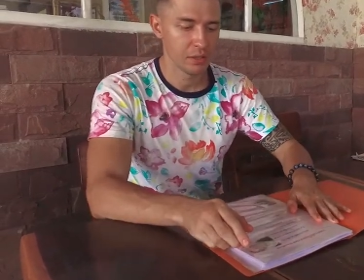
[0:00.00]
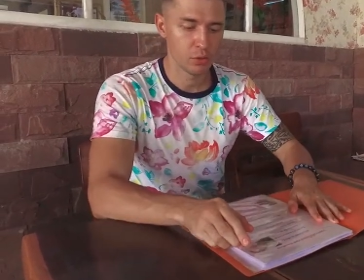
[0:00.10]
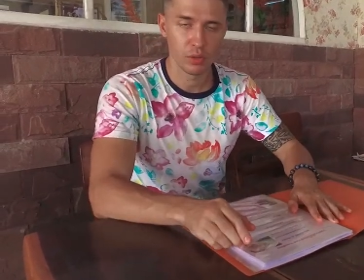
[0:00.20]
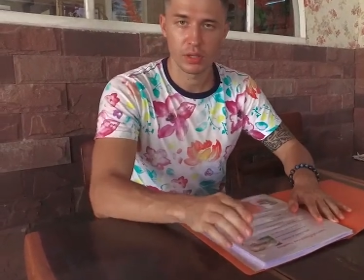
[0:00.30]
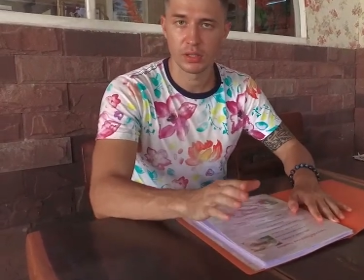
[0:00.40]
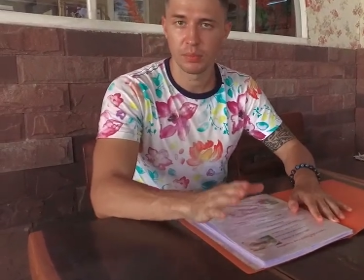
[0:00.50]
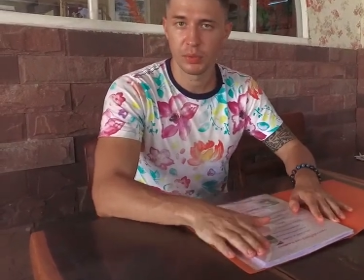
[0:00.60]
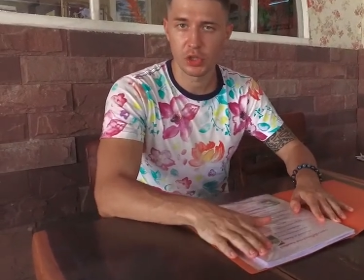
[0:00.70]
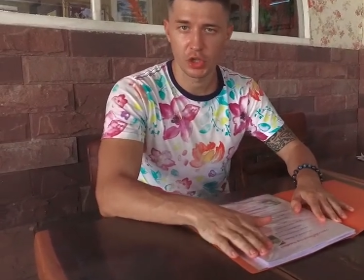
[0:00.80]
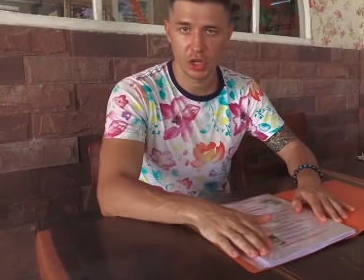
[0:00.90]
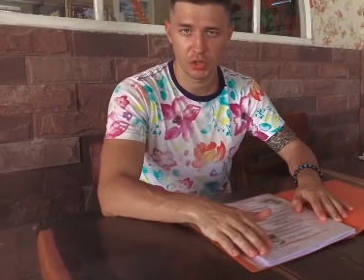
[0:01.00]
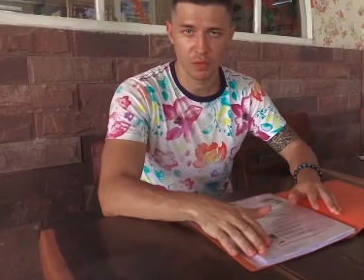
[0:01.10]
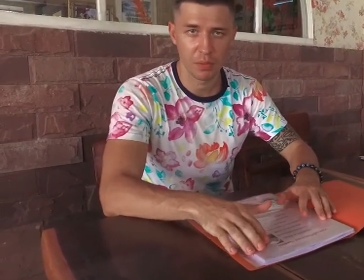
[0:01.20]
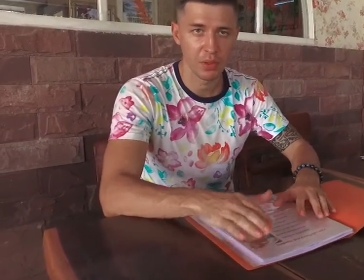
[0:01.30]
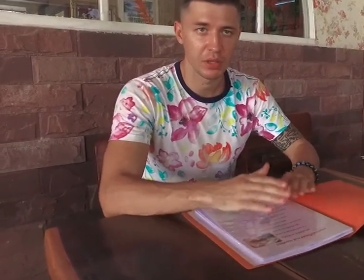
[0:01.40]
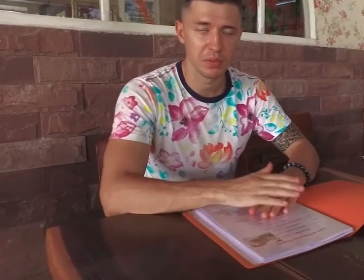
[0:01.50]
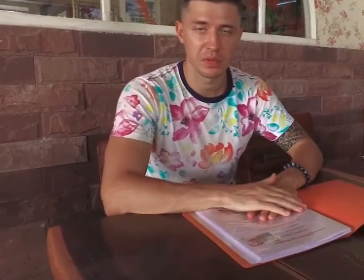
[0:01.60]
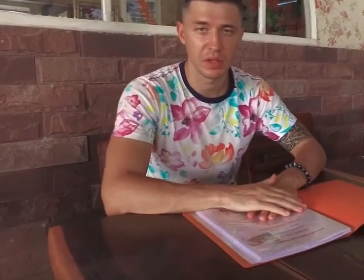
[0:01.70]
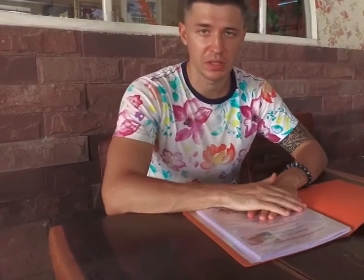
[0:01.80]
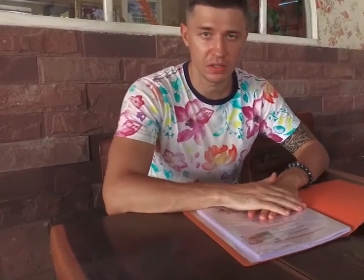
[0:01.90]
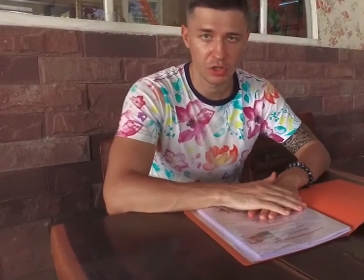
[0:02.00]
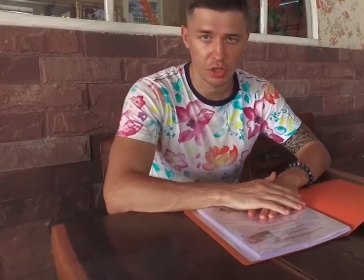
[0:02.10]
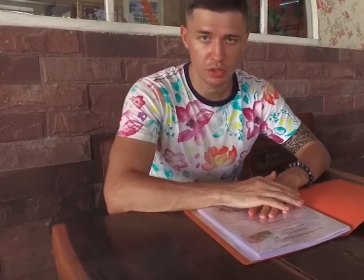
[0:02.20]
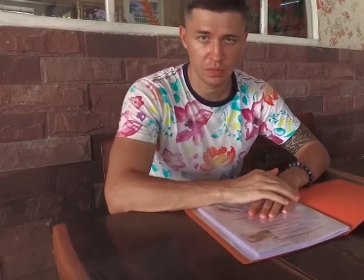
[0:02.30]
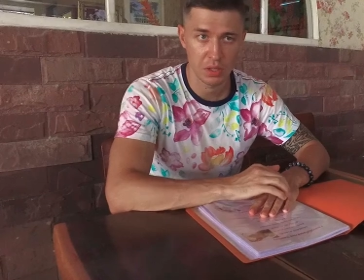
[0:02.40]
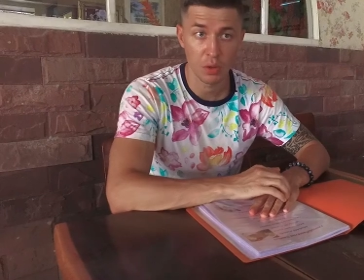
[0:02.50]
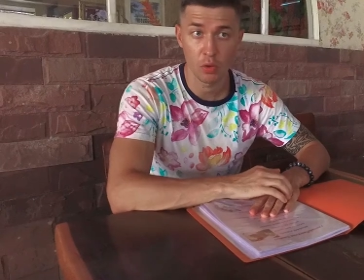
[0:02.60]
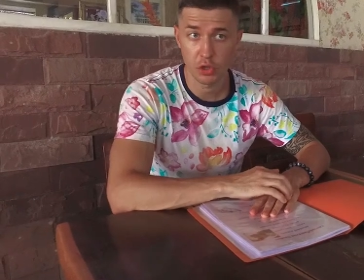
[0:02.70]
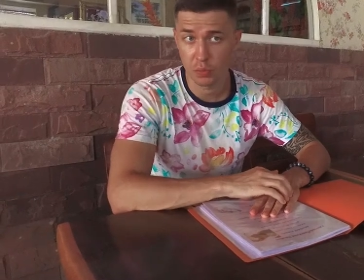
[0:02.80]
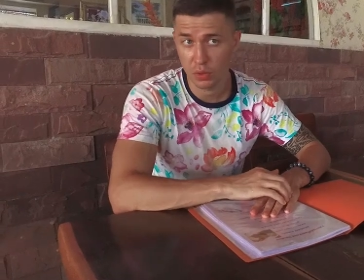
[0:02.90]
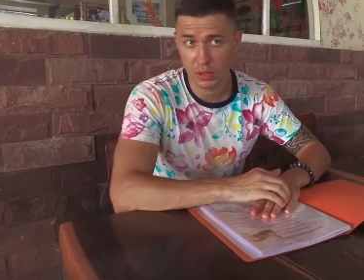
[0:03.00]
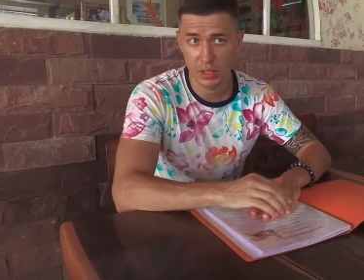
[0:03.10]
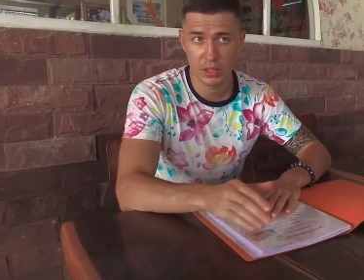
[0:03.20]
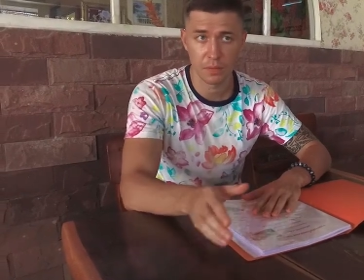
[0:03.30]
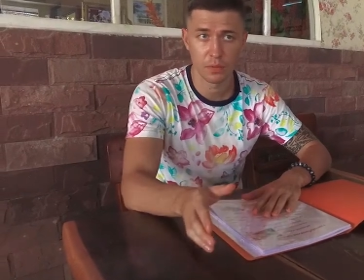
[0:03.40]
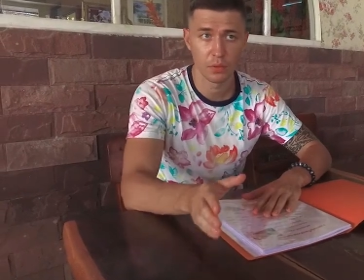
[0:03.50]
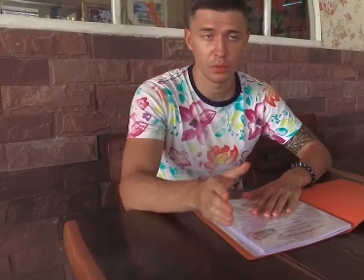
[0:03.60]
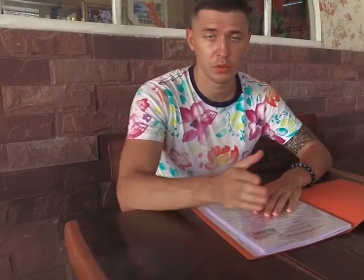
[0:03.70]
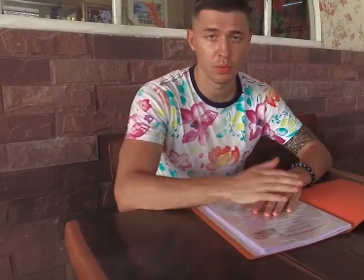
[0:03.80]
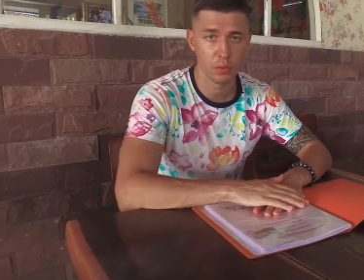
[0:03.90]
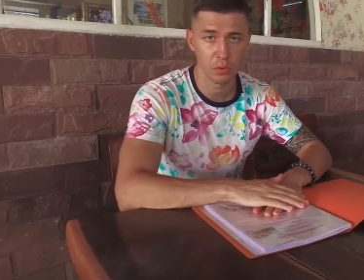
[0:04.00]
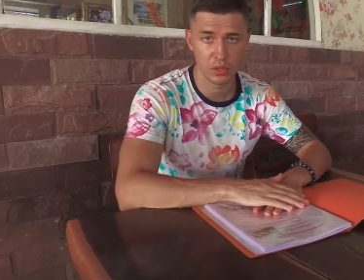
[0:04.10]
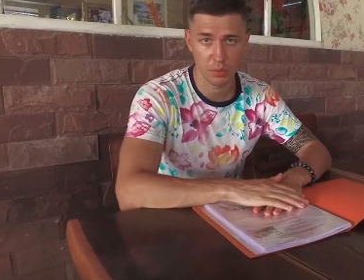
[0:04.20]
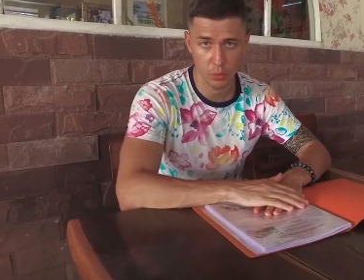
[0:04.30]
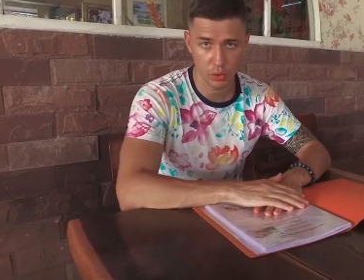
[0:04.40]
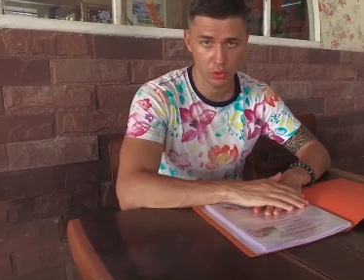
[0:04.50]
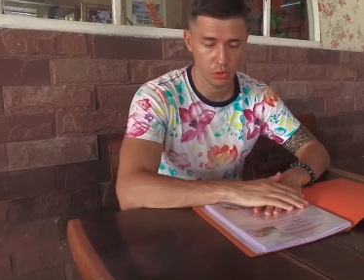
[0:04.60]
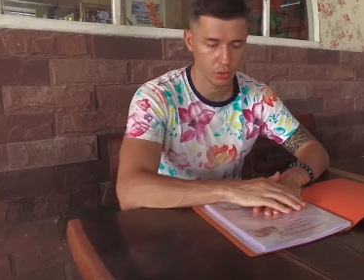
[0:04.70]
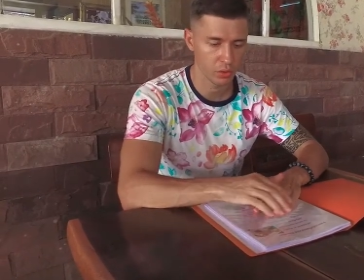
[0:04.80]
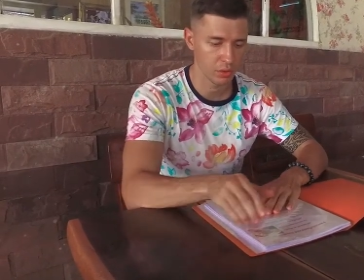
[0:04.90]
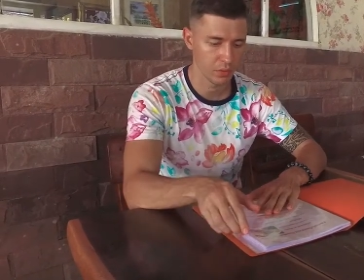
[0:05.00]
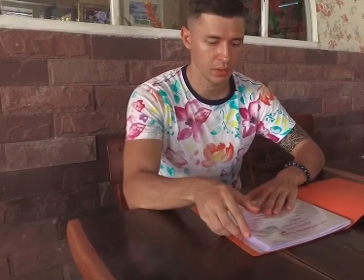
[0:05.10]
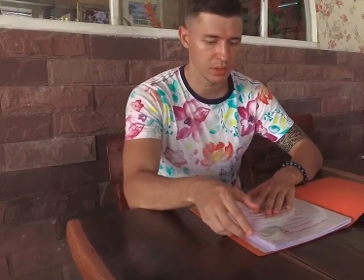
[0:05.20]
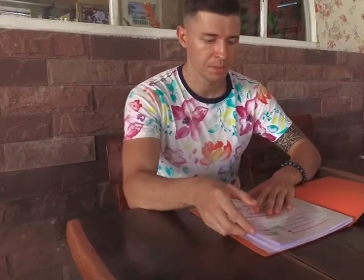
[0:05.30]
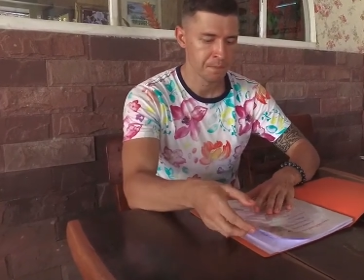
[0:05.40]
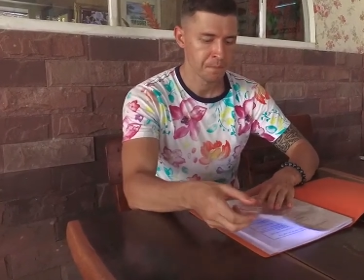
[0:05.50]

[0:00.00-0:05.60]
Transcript: Сюда, когда приезжаешь в обед, там с 12 до часа, всегда очень много тайцев, люди берут с собой что-то на вынос.